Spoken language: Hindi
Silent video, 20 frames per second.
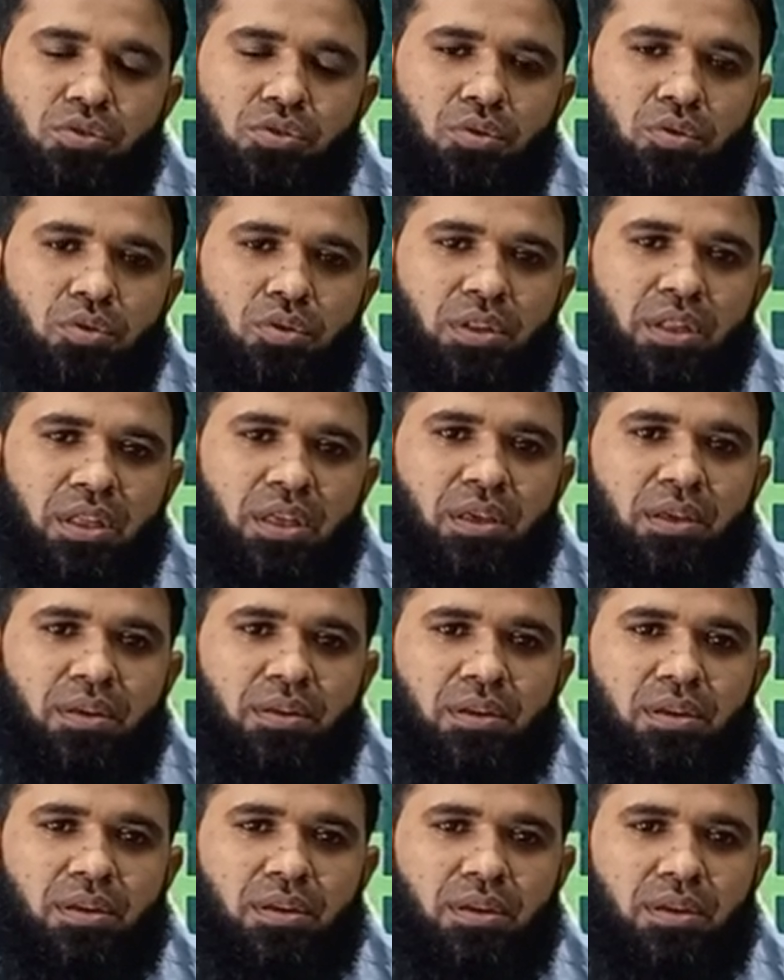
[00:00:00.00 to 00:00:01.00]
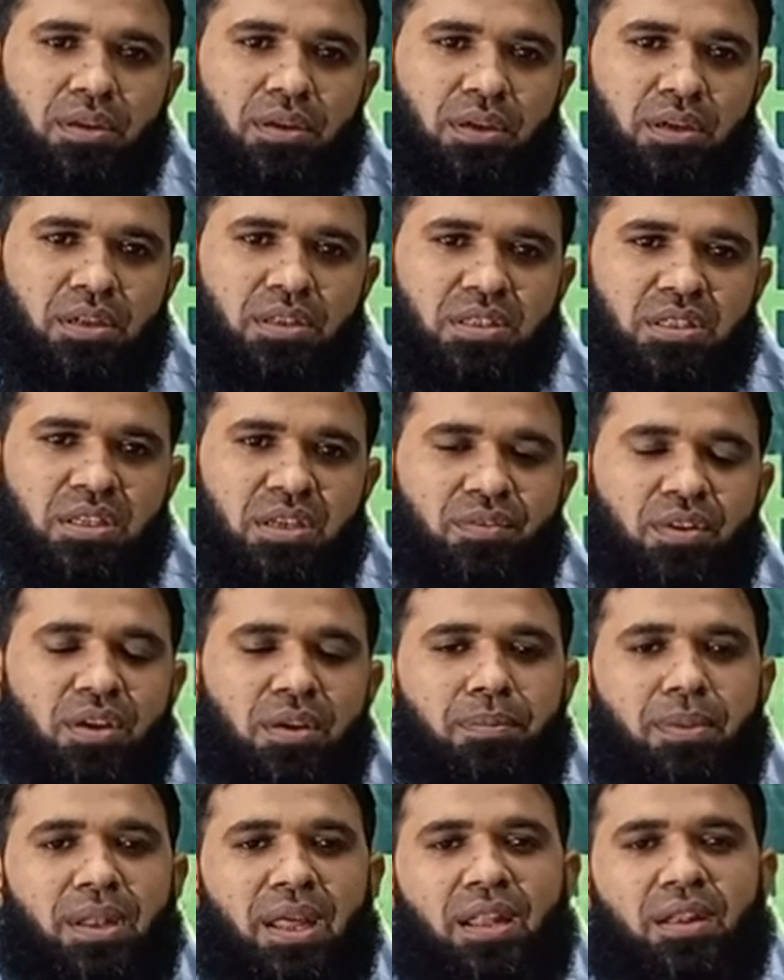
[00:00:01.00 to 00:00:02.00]
जो औरतें
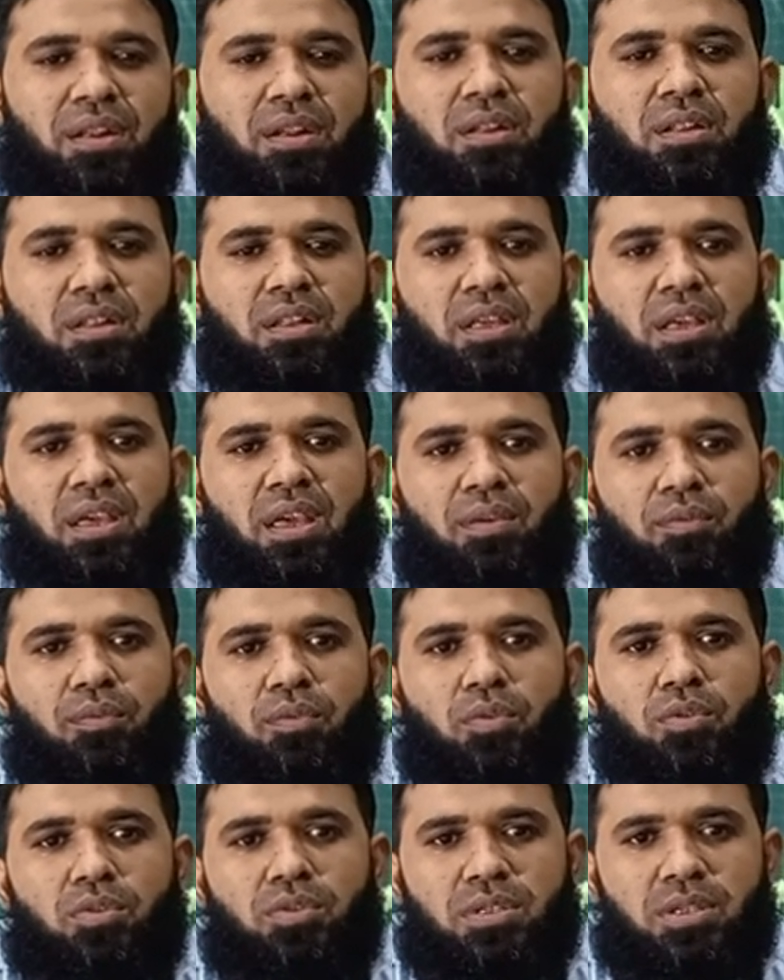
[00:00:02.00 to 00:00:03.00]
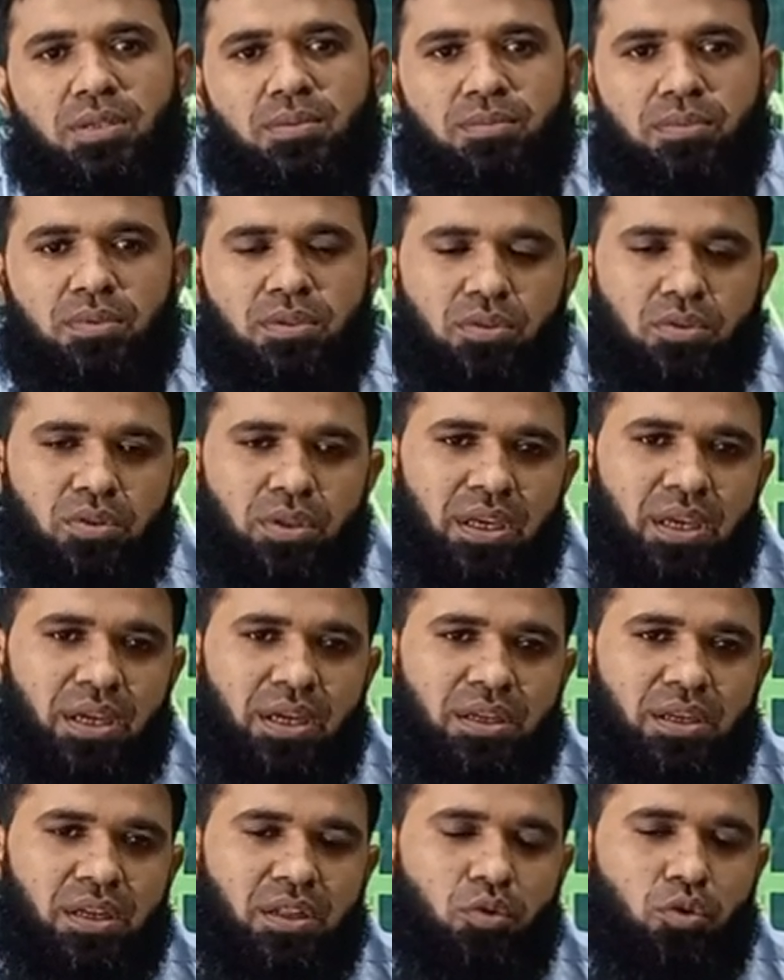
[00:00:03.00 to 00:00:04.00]
कंसीविंग प्लान रखती हैं वो सब
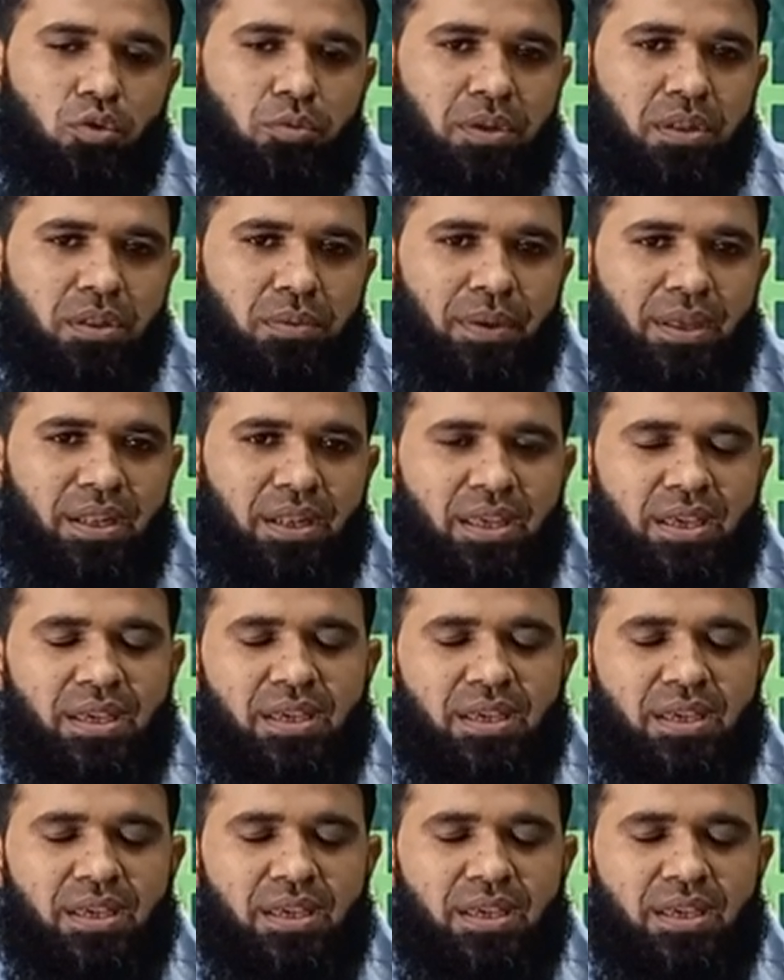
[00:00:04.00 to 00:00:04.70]
एक या दो मंथ पहले